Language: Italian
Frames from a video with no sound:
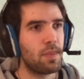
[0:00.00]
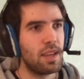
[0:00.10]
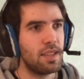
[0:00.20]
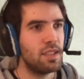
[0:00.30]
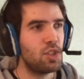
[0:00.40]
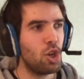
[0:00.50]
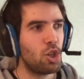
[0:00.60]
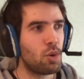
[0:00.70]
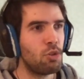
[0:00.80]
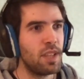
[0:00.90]
di solito
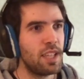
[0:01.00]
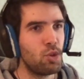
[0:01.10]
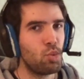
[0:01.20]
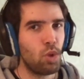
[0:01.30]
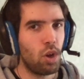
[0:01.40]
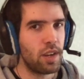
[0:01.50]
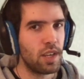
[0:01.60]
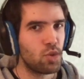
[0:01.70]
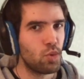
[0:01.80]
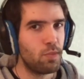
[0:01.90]
quando vedete i tutorial
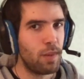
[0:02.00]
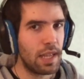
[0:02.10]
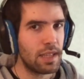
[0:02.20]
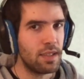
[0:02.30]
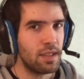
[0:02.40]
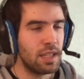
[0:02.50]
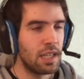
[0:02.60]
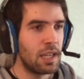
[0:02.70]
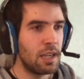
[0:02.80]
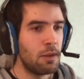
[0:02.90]
sul pad,
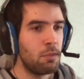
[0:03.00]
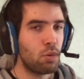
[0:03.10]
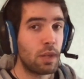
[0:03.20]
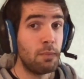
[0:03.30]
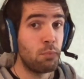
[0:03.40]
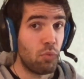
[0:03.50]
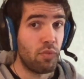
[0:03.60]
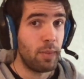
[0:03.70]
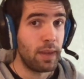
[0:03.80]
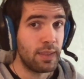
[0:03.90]
più che il
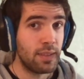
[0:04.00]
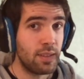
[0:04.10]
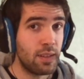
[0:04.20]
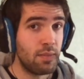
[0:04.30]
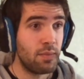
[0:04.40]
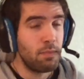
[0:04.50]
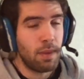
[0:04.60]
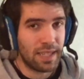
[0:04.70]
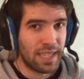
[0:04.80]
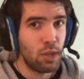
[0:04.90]
movement, ma
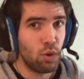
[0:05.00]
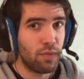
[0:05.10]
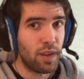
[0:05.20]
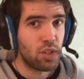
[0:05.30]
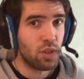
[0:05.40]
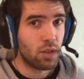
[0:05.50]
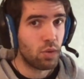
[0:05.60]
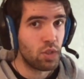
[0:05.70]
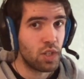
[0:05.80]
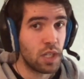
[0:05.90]
anche io lo faccio nei
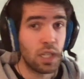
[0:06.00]
coaching,